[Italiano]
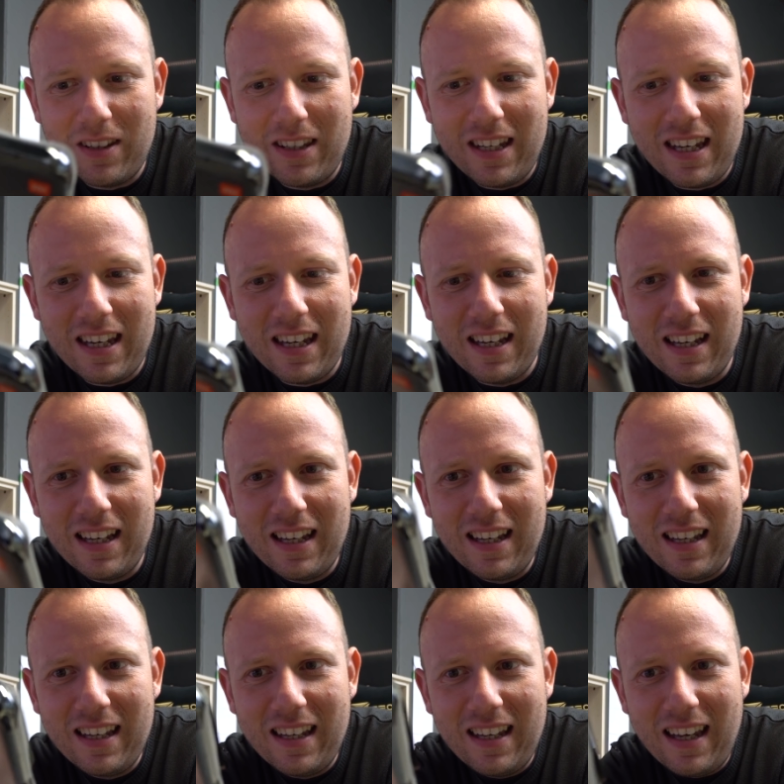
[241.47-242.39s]
di,
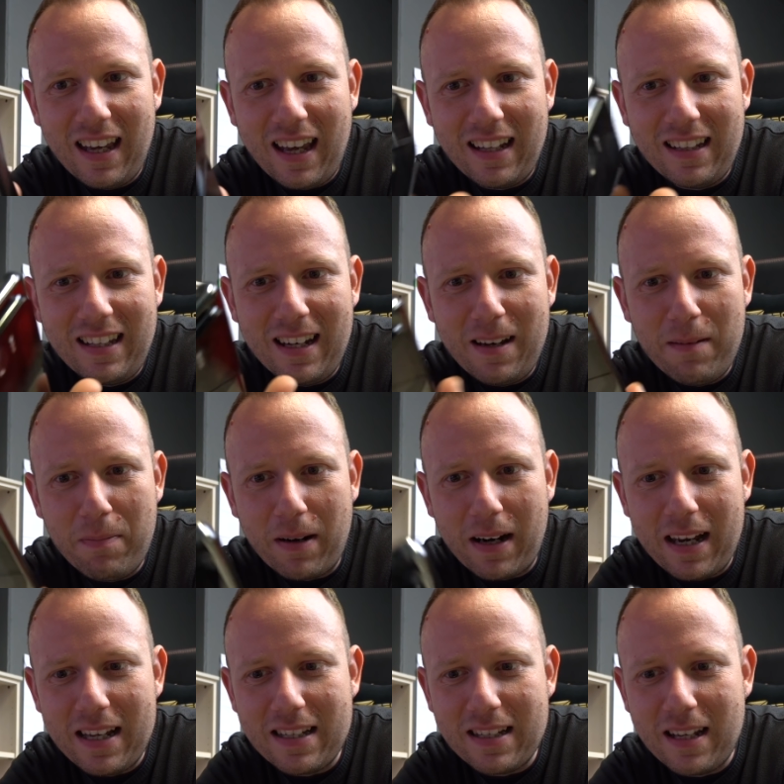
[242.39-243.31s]
eh, di
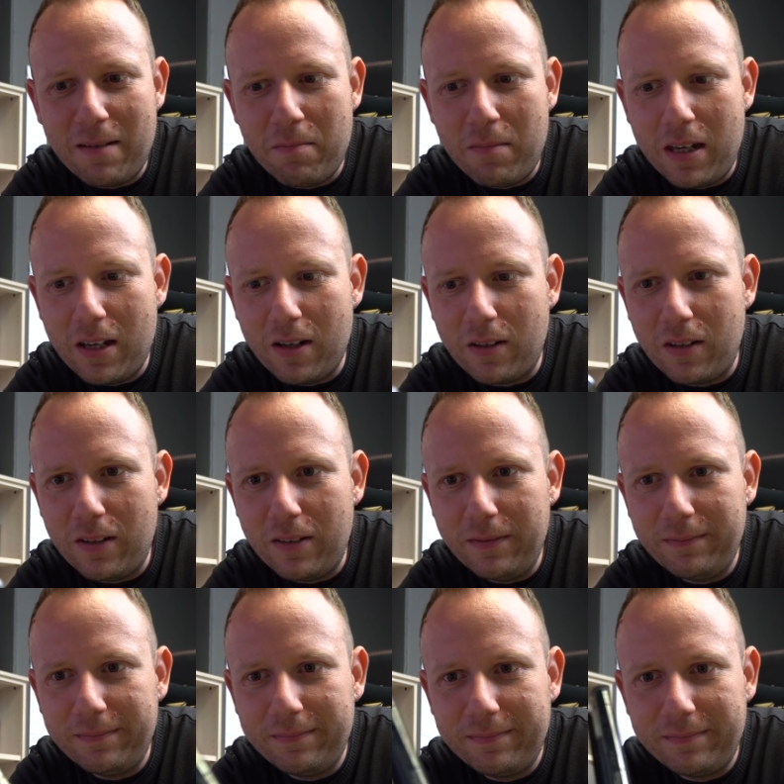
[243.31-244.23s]
riprese il mio,
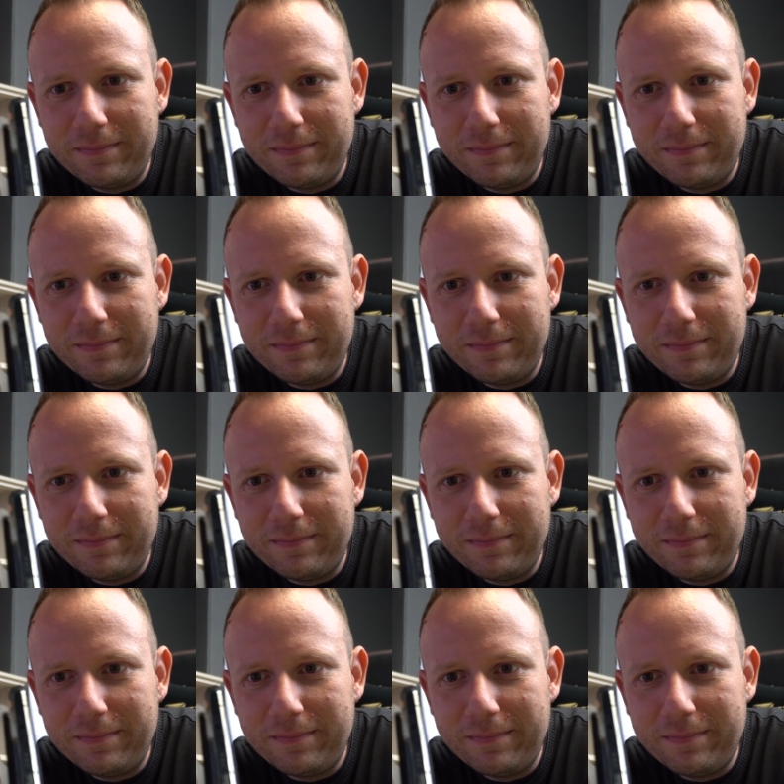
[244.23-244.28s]
no?